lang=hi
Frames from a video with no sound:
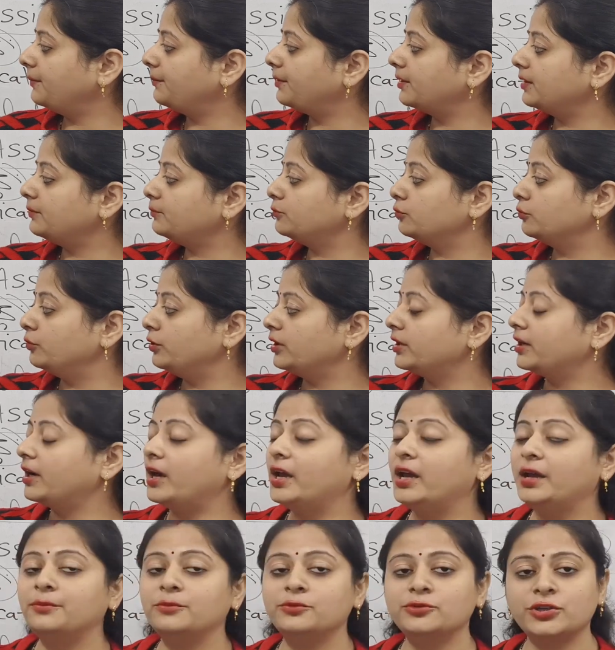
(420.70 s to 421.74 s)
मतलब उन्होंने कहा
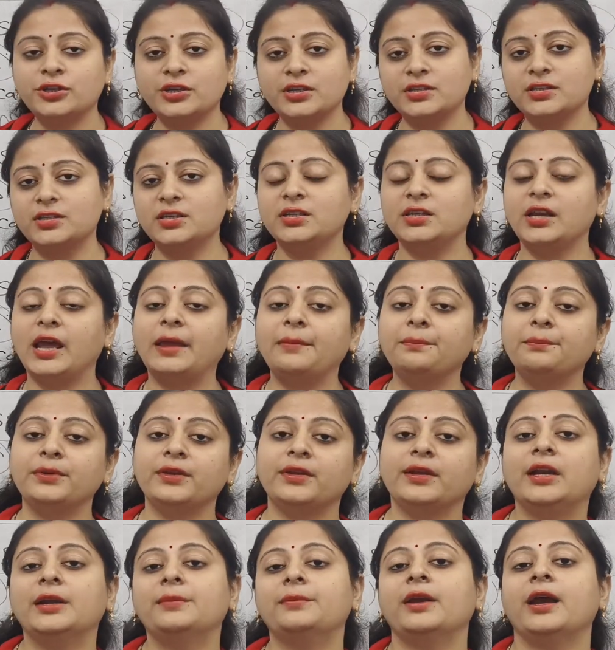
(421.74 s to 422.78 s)
है मुझे इसी टाइम
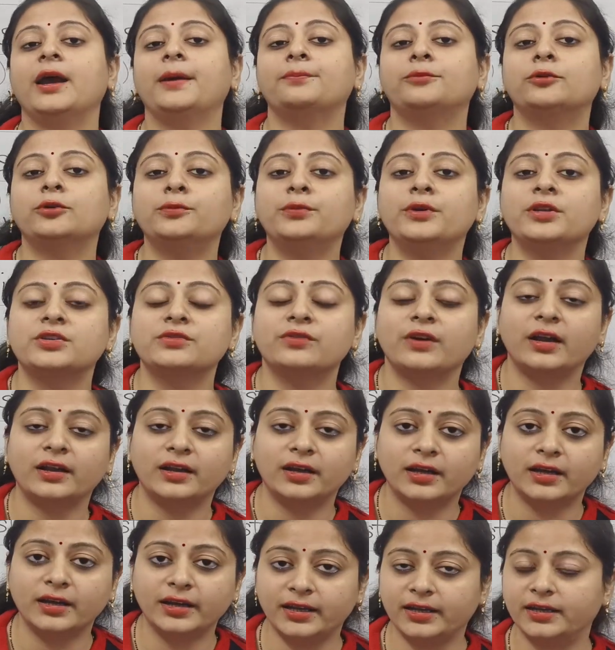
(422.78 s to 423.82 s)
पीरियड में आपको
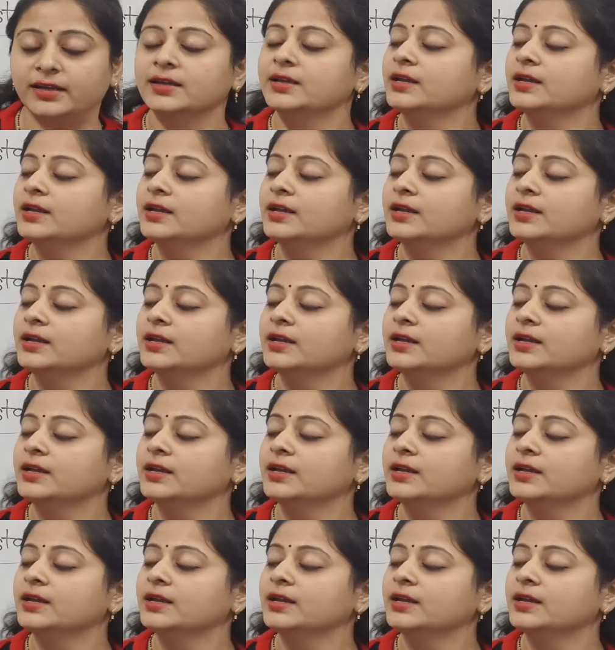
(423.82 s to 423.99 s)
भिजवाना है